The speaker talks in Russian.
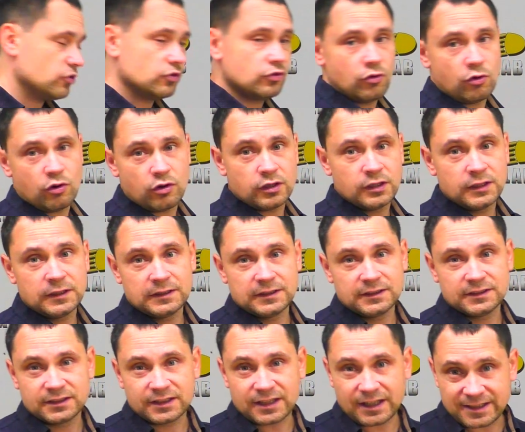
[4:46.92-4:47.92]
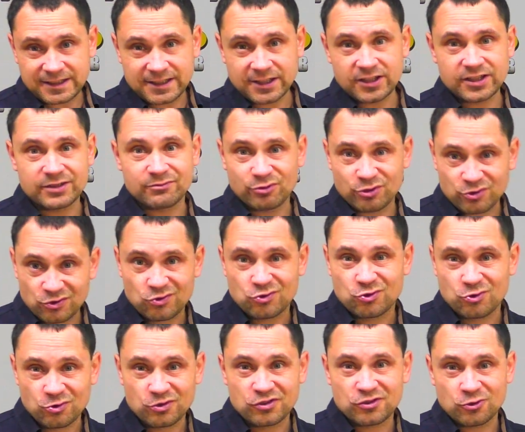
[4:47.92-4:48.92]
но хотелось бы
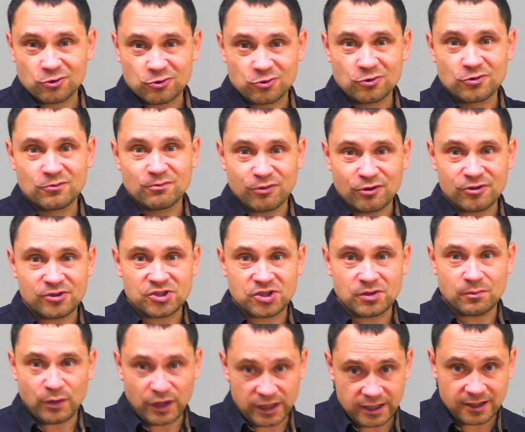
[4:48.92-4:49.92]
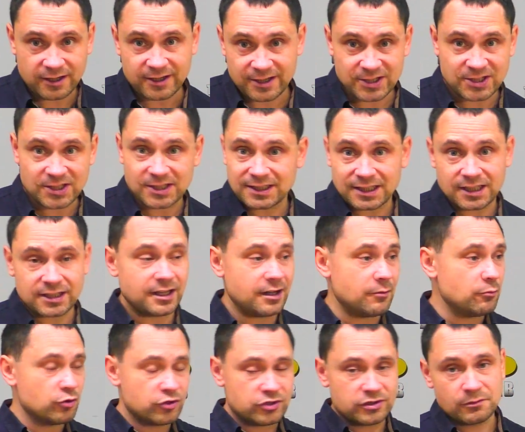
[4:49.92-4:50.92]
чуть-чуть, чуть-чуть больше по яркости. Тогда
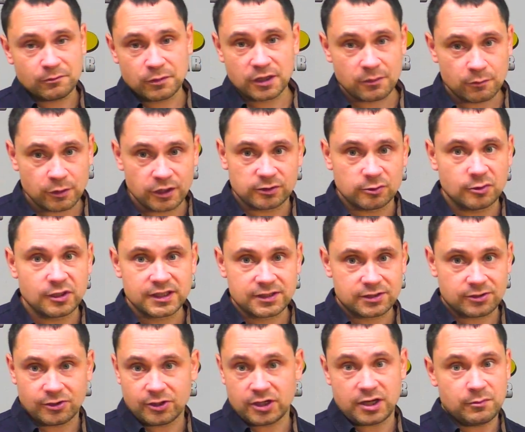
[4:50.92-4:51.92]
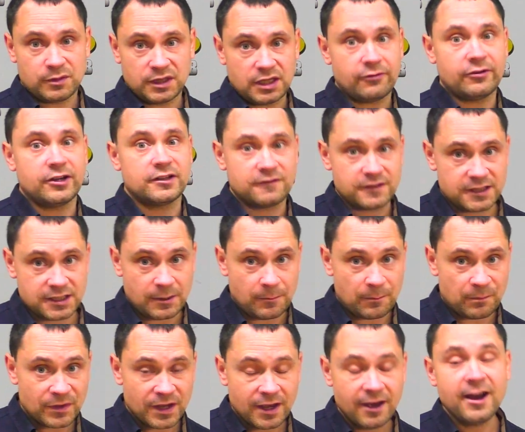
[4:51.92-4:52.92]
можно было бы эту линзу рекомендовать всем
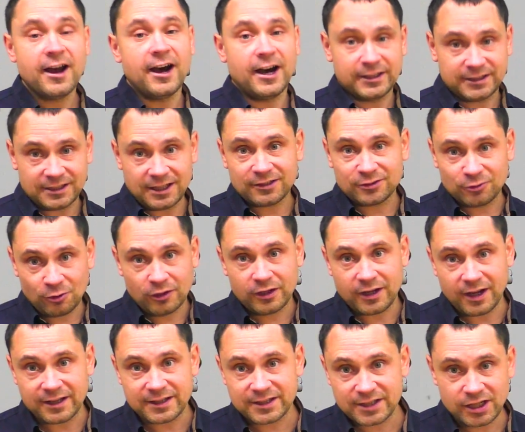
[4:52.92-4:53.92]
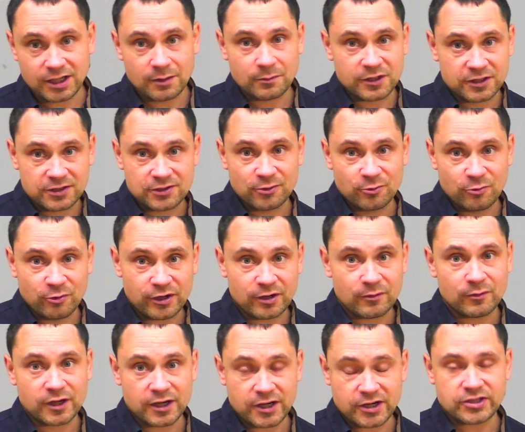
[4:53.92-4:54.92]
а так только отдельным категориям
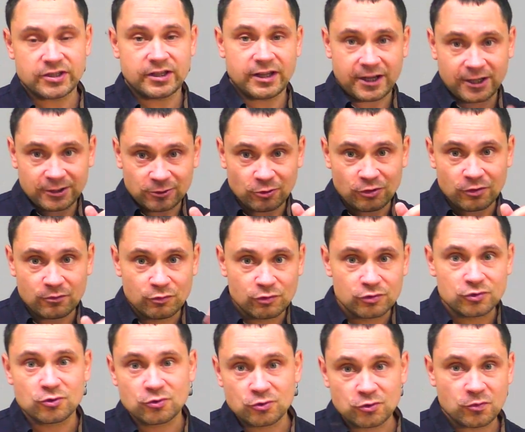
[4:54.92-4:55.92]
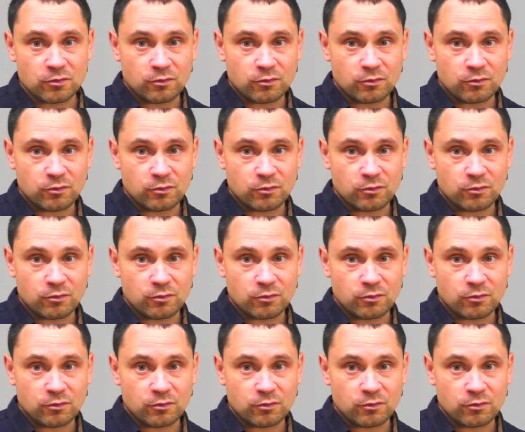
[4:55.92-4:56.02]
граждан, о которых будет чуть-чуть